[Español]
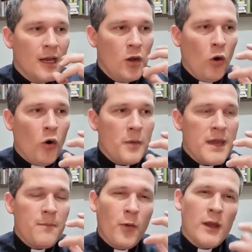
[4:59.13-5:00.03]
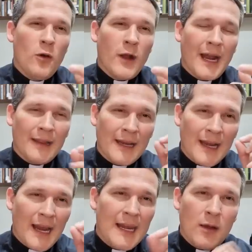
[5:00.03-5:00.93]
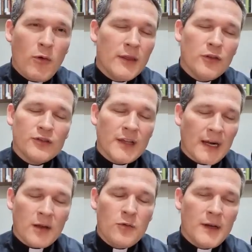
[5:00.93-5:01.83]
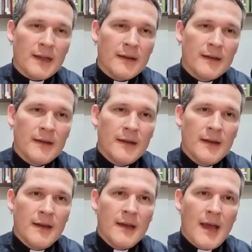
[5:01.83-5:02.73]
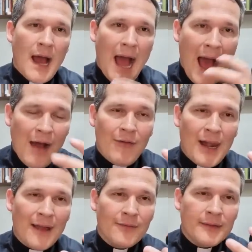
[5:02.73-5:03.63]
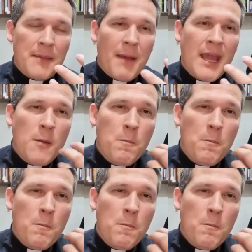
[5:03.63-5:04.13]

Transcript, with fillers: los obispos y los cardenales cuando se reúnen. Hablan temas